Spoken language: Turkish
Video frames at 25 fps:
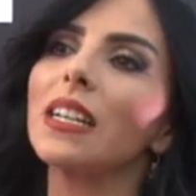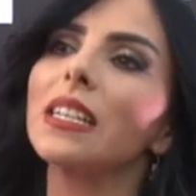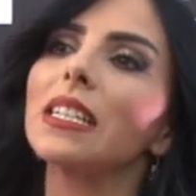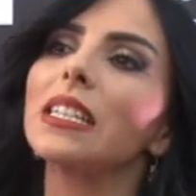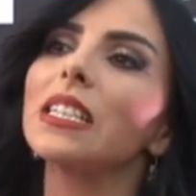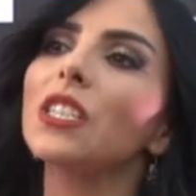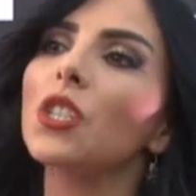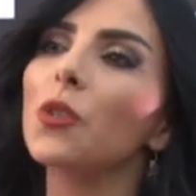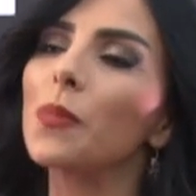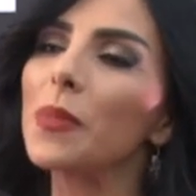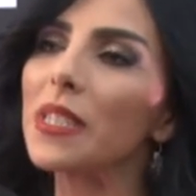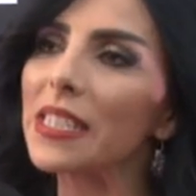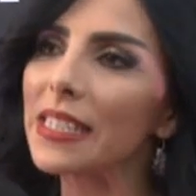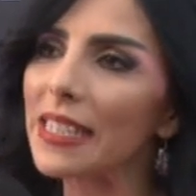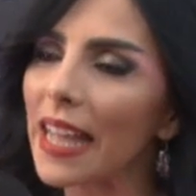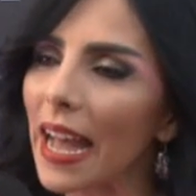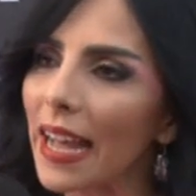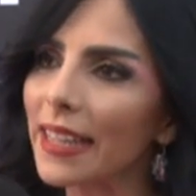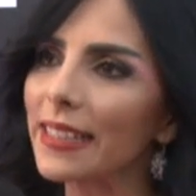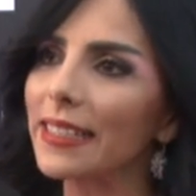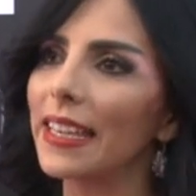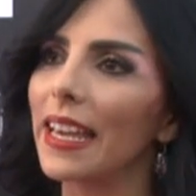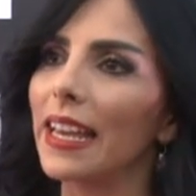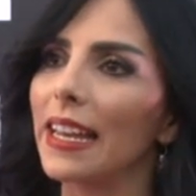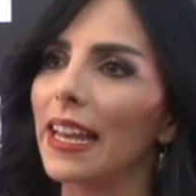
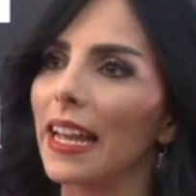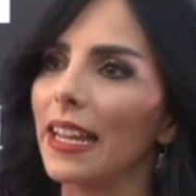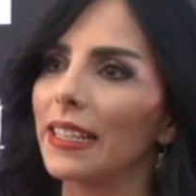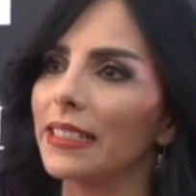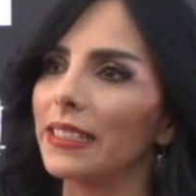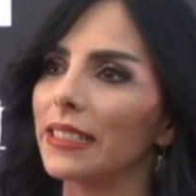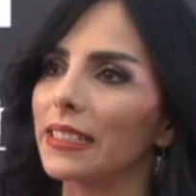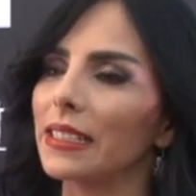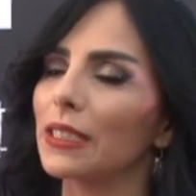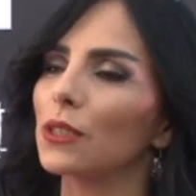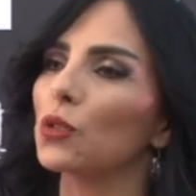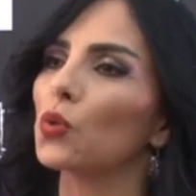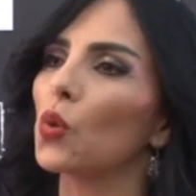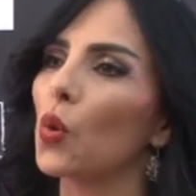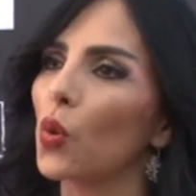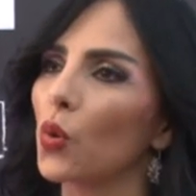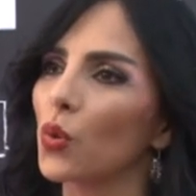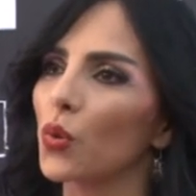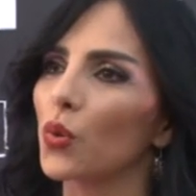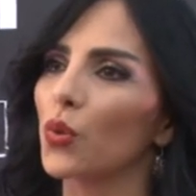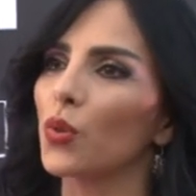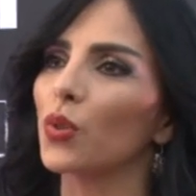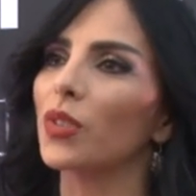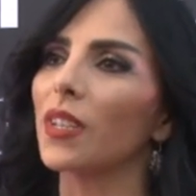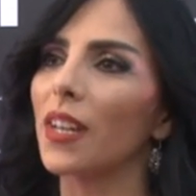içimizden gelenleri
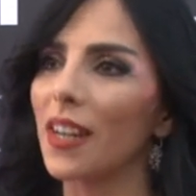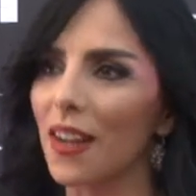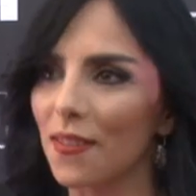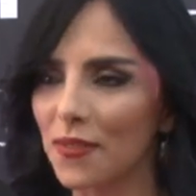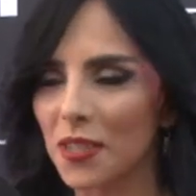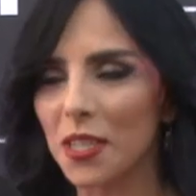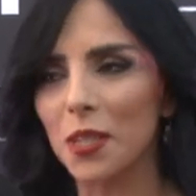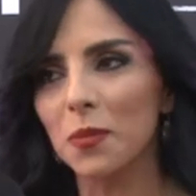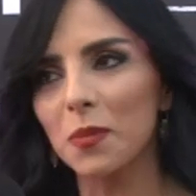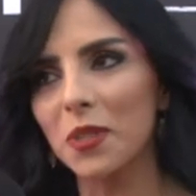doğruyu tarafsız